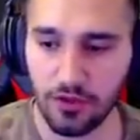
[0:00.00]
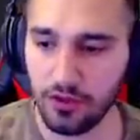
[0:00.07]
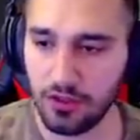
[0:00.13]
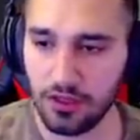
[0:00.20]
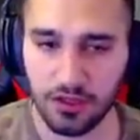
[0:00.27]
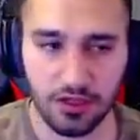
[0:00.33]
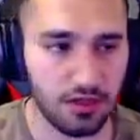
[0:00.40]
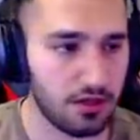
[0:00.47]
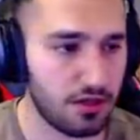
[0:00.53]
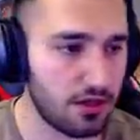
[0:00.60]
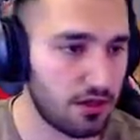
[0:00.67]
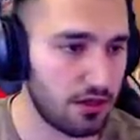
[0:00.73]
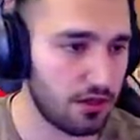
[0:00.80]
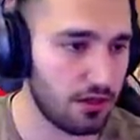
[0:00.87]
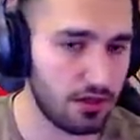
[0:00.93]
له
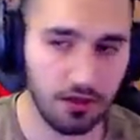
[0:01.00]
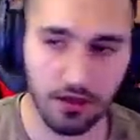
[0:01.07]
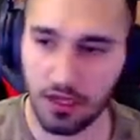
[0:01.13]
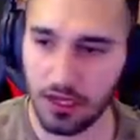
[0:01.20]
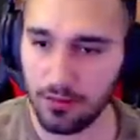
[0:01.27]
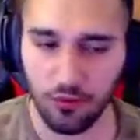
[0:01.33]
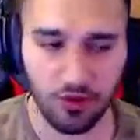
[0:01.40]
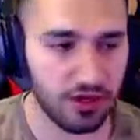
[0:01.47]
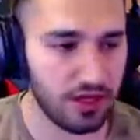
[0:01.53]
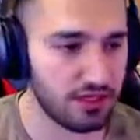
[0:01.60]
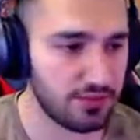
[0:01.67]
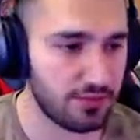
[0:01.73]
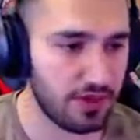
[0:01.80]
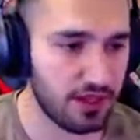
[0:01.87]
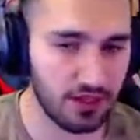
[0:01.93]
آه، هاي الموين هاي
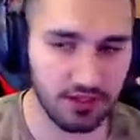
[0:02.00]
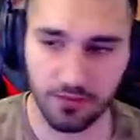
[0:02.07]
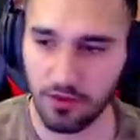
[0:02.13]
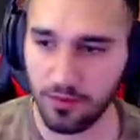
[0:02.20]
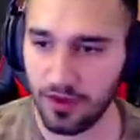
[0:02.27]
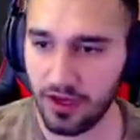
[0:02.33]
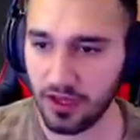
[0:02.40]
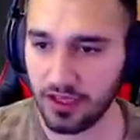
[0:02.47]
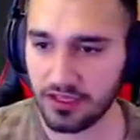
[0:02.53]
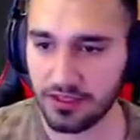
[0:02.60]
جبناها نجيب له الباقيه